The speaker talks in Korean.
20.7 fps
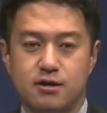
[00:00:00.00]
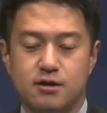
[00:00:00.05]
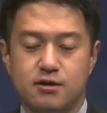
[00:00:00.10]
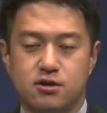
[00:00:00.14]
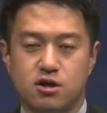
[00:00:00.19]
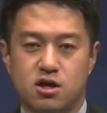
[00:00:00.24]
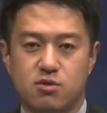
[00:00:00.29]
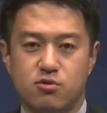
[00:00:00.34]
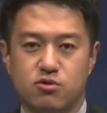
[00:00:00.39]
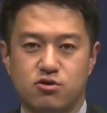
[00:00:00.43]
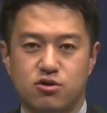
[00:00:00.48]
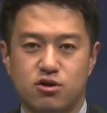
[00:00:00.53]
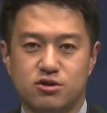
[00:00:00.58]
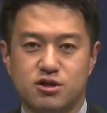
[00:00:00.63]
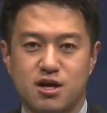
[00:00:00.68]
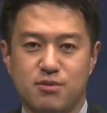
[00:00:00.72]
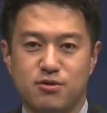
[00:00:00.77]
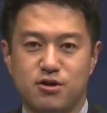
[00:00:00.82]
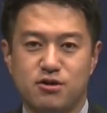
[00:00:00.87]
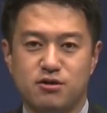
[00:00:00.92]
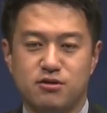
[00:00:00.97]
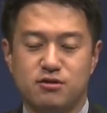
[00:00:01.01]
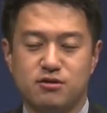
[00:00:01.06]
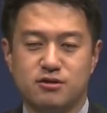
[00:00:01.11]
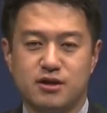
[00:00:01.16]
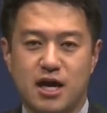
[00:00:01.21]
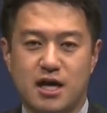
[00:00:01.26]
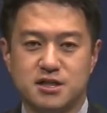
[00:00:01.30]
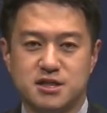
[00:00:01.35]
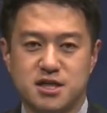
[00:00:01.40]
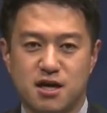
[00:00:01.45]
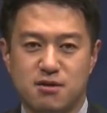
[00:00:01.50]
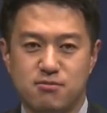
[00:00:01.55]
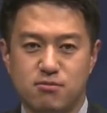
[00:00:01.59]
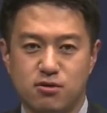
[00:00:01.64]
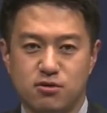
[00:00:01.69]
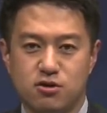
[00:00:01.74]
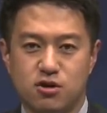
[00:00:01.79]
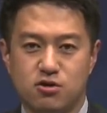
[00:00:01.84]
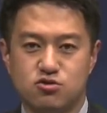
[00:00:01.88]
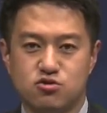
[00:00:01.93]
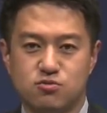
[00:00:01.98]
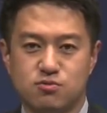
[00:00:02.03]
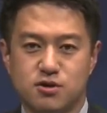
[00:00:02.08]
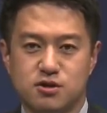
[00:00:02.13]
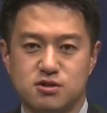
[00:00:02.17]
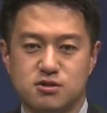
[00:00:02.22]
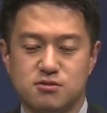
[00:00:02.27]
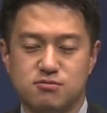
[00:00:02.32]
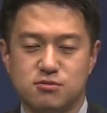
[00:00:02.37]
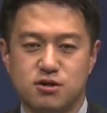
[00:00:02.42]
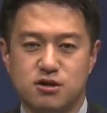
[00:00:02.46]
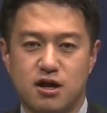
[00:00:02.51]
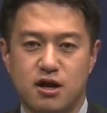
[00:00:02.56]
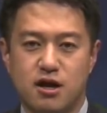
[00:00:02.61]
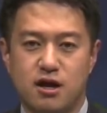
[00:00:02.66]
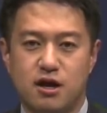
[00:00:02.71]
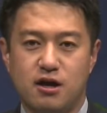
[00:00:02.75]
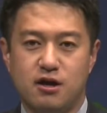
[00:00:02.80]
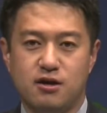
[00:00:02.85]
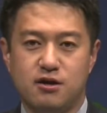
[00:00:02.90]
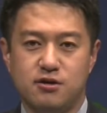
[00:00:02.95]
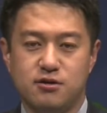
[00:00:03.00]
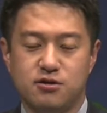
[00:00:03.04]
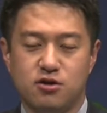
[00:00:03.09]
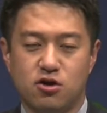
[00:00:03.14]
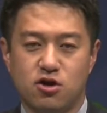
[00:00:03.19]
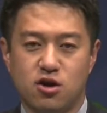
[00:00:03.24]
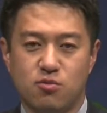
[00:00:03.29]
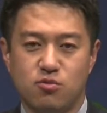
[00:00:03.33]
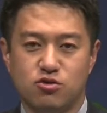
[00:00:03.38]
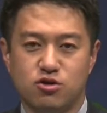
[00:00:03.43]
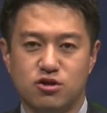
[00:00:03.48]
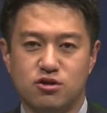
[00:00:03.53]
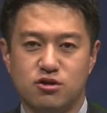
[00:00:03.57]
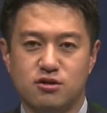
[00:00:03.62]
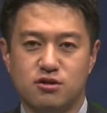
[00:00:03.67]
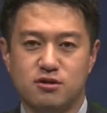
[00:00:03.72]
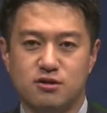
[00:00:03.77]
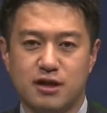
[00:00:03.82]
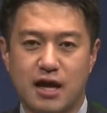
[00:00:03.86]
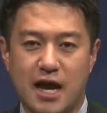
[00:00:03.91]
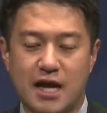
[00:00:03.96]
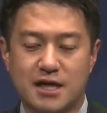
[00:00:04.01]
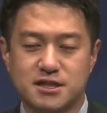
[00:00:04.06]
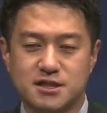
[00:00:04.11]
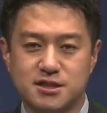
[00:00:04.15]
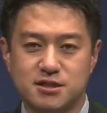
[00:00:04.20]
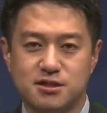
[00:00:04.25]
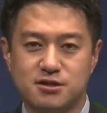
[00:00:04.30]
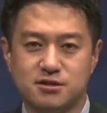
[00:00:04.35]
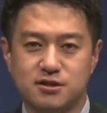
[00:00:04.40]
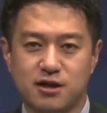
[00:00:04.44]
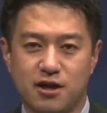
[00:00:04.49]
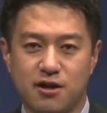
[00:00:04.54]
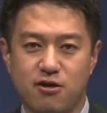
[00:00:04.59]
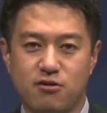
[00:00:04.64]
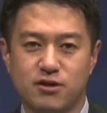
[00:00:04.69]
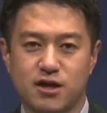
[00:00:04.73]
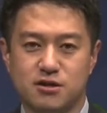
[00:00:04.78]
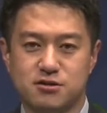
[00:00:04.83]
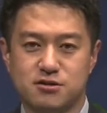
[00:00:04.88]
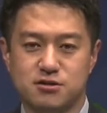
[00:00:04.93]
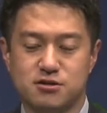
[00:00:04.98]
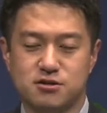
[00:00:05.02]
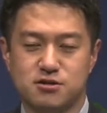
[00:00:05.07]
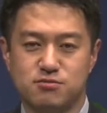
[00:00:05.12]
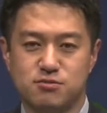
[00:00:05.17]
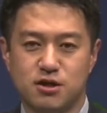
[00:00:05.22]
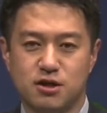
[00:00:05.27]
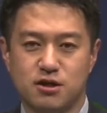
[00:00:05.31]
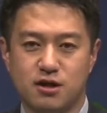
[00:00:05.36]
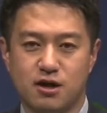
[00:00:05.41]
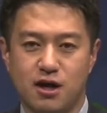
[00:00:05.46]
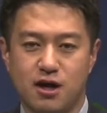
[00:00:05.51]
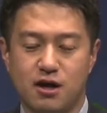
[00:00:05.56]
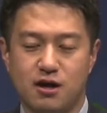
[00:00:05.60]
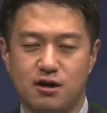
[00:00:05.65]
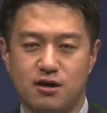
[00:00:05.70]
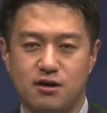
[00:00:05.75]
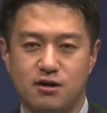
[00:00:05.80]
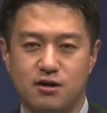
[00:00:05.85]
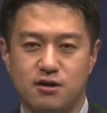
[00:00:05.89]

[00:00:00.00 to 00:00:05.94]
여러분 그렇다면 다시 한번 여쭙겠습니다. 여러분은 다시 태어나셨습니까?